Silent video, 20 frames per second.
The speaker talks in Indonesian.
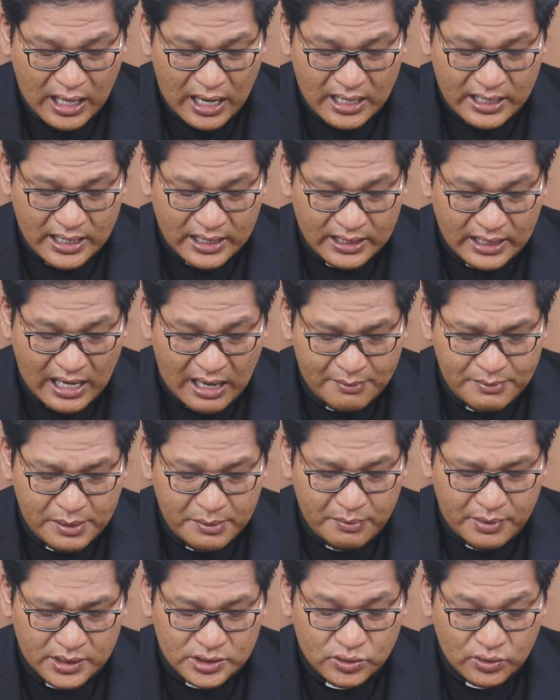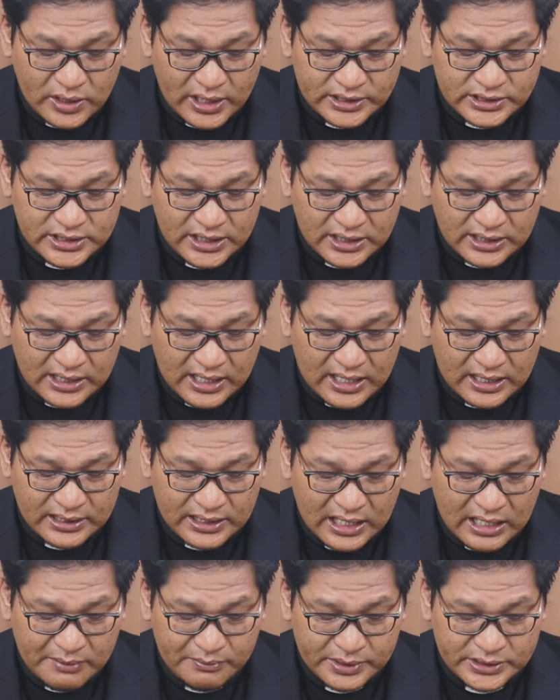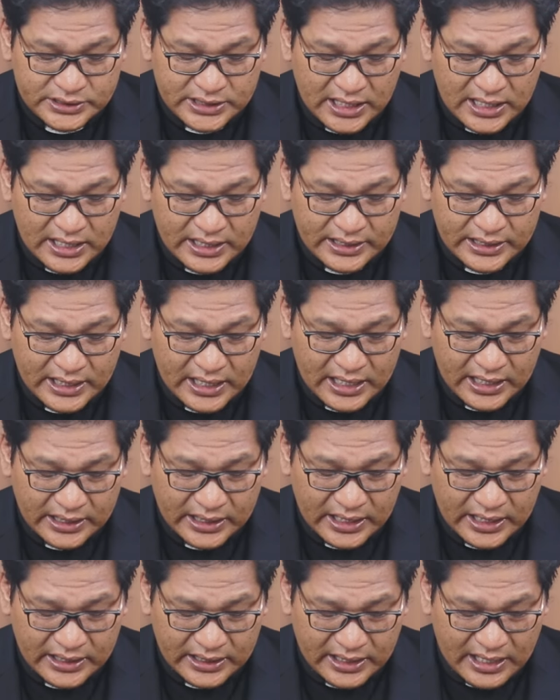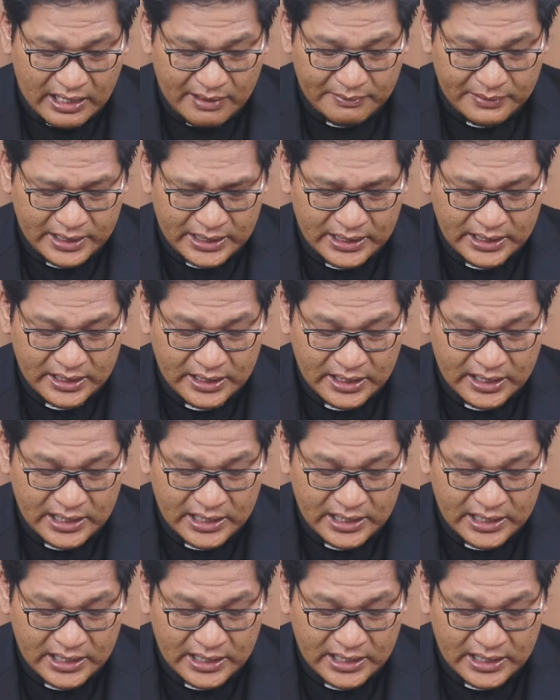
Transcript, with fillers: agar kami bersuka cita dalam menjalani hari-hari kami.